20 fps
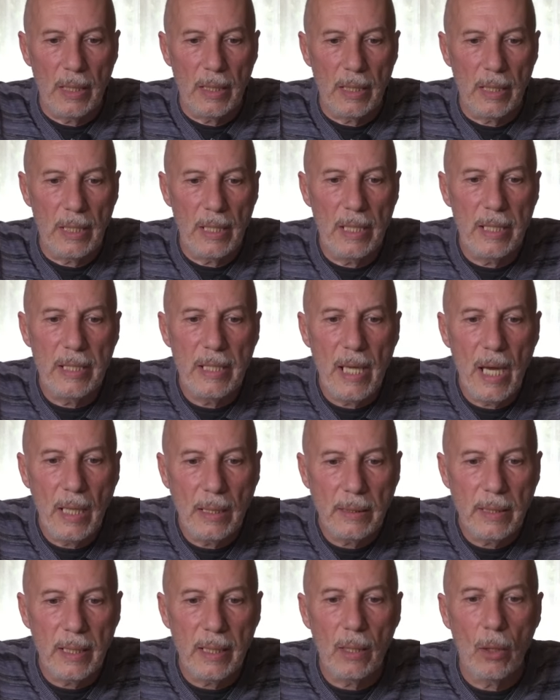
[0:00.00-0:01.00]
il y a
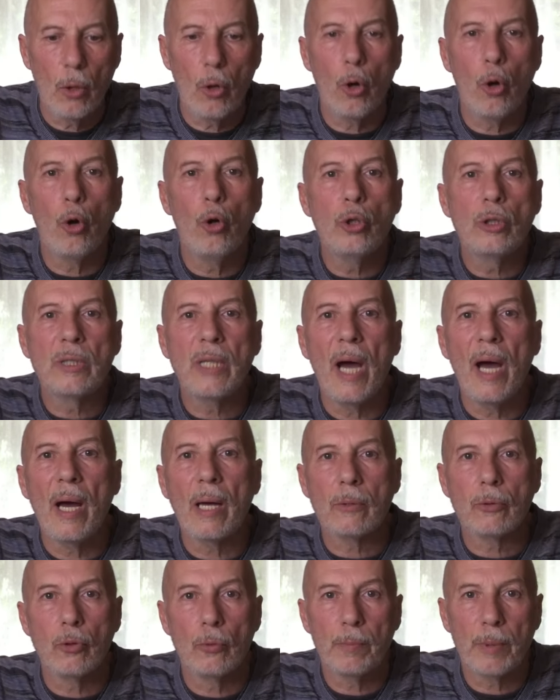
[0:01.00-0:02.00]
des
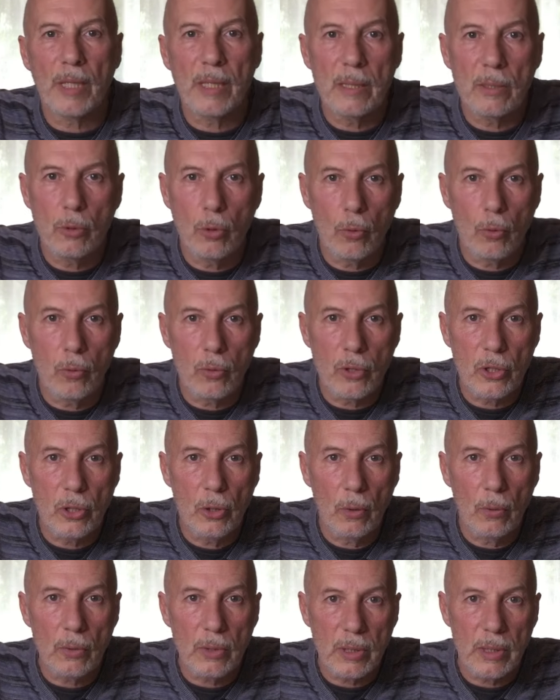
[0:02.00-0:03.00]
retards de prise de
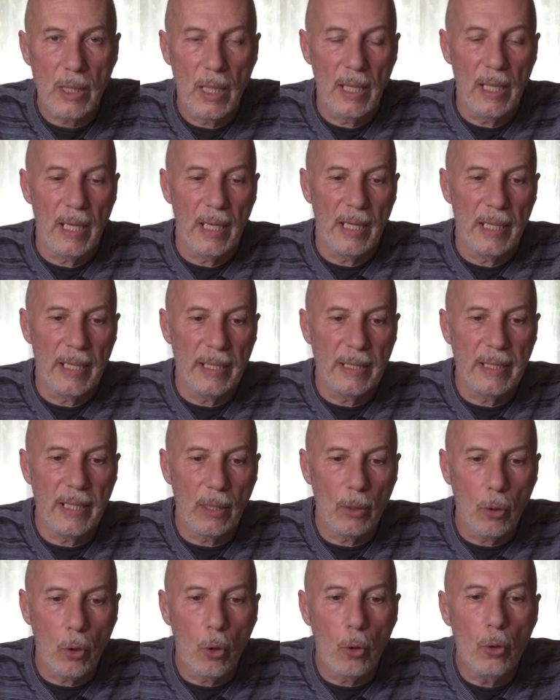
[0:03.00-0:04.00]
conscience et des
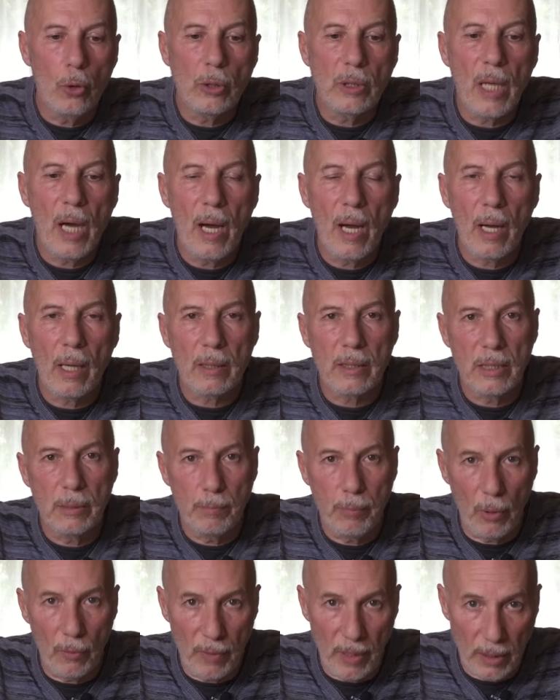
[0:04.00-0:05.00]
retards qui
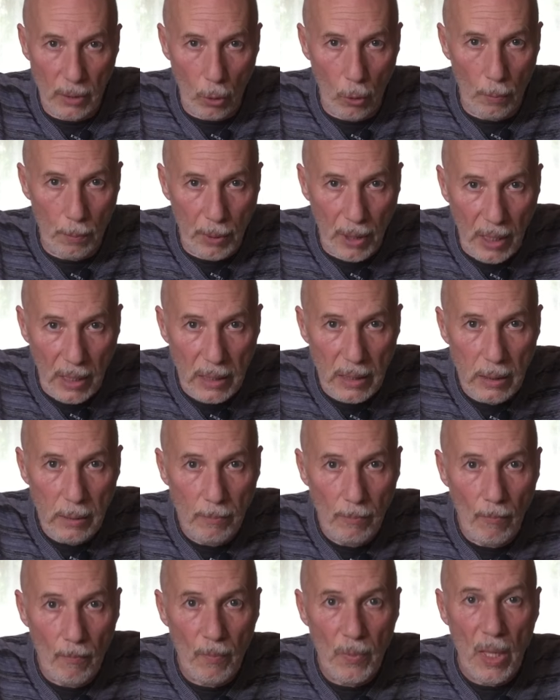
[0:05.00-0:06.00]
peuvent être pris
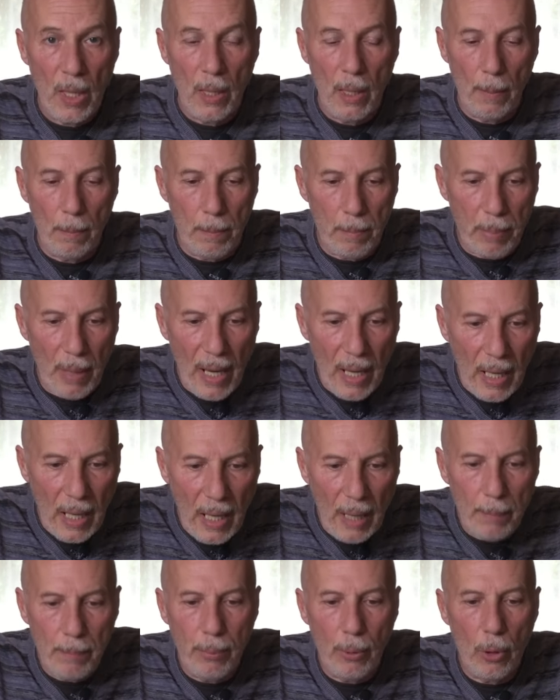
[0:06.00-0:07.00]
par
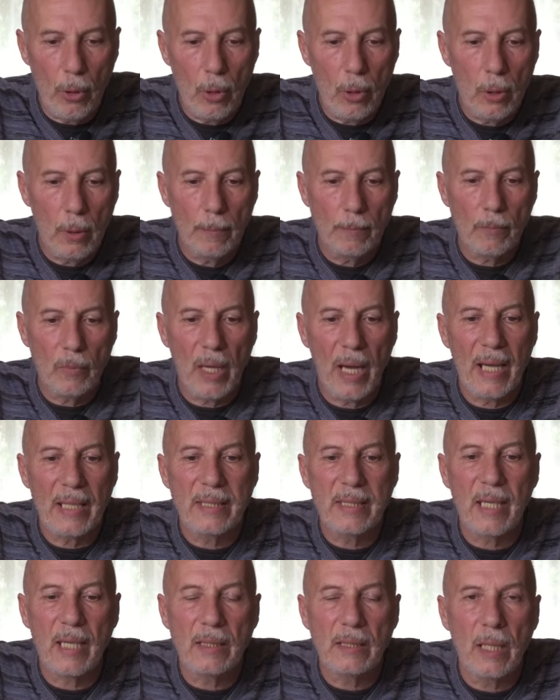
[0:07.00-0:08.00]
rapport à
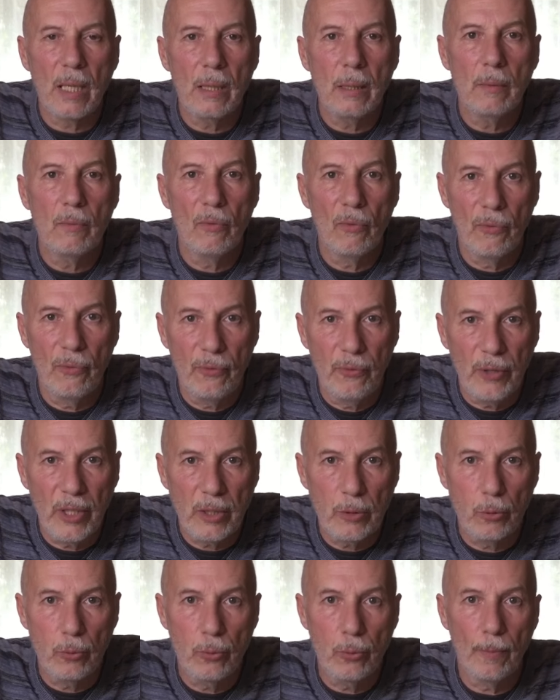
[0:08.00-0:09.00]
certains
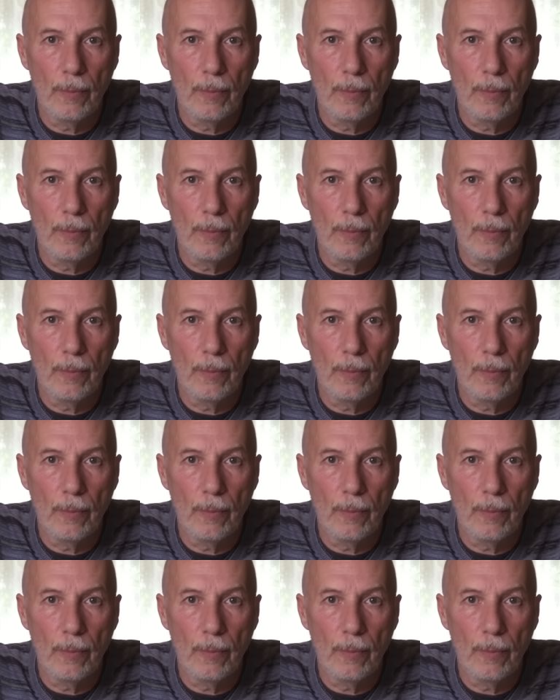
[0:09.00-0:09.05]
vécus.